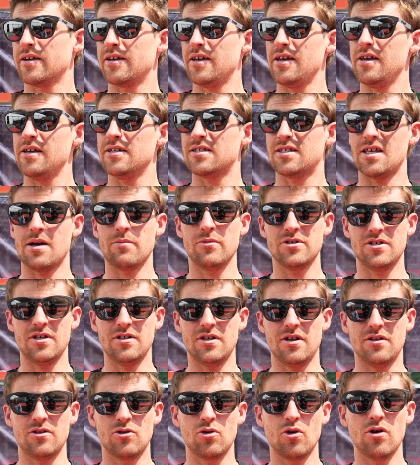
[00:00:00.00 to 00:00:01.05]
Aquí estamos
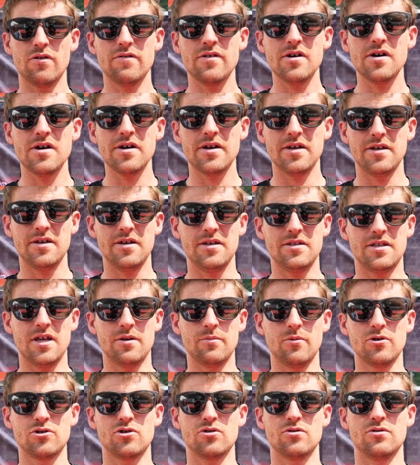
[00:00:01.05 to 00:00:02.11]
en Andorra y
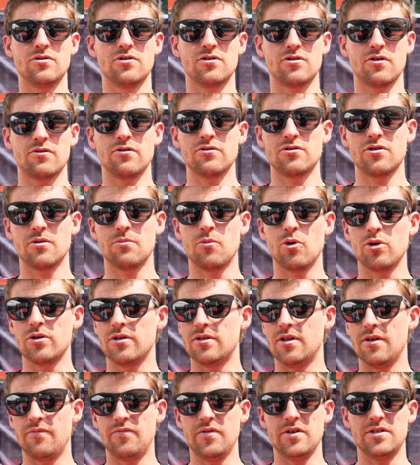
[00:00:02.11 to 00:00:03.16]
tenemos un circuito
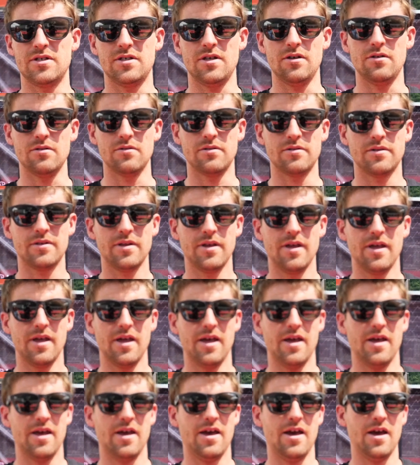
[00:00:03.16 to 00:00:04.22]
muy difícil.
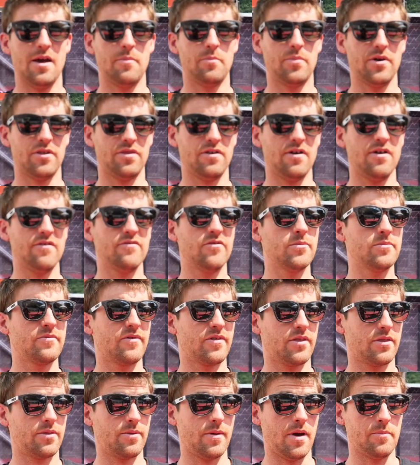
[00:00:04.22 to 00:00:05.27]

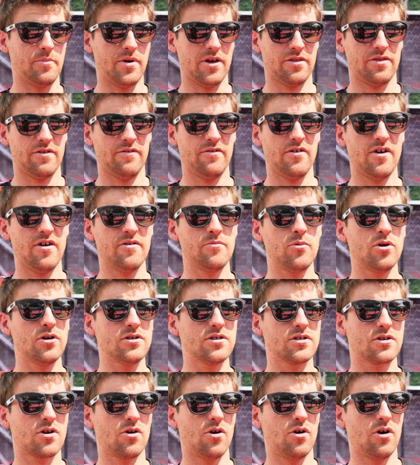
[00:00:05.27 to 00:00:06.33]

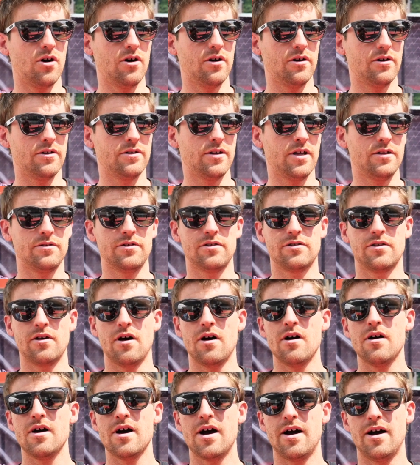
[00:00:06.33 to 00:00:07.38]
empezaremos, con el
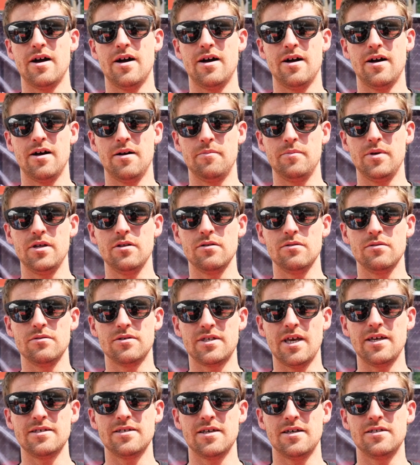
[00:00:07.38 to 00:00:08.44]
nadar a
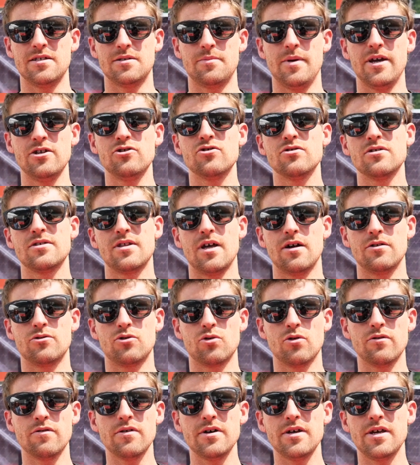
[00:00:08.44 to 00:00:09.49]
1600 metros de
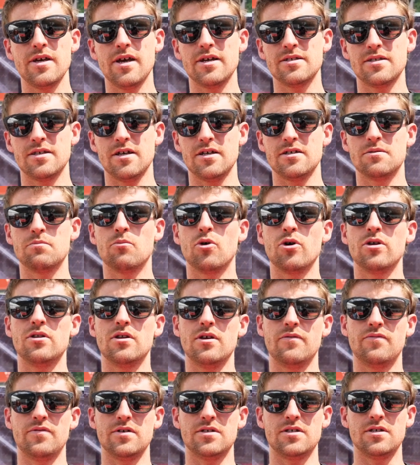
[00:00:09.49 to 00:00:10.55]
altura y este es muy
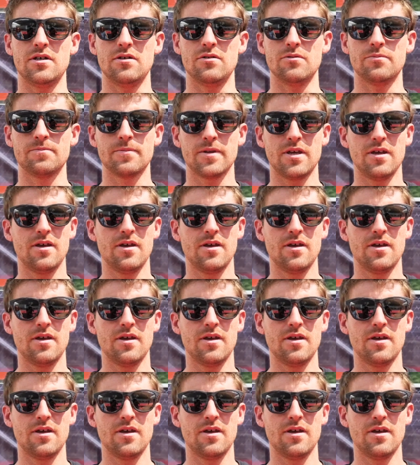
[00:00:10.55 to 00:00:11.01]
difícil.